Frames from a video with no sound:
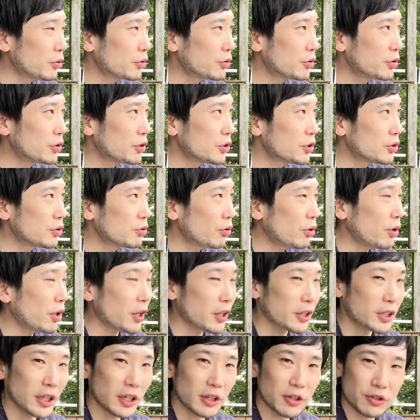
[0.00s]
?65 か
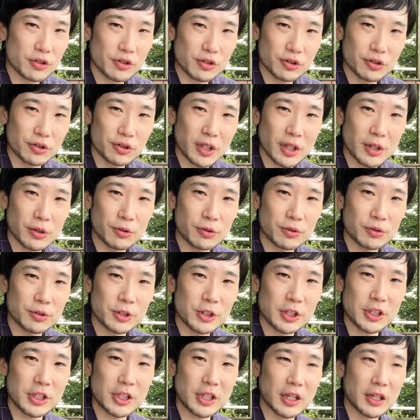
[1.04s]
ら70ぐらいのお
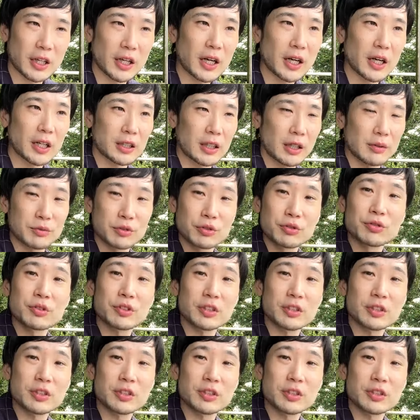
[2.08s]
じいちゃんが多分運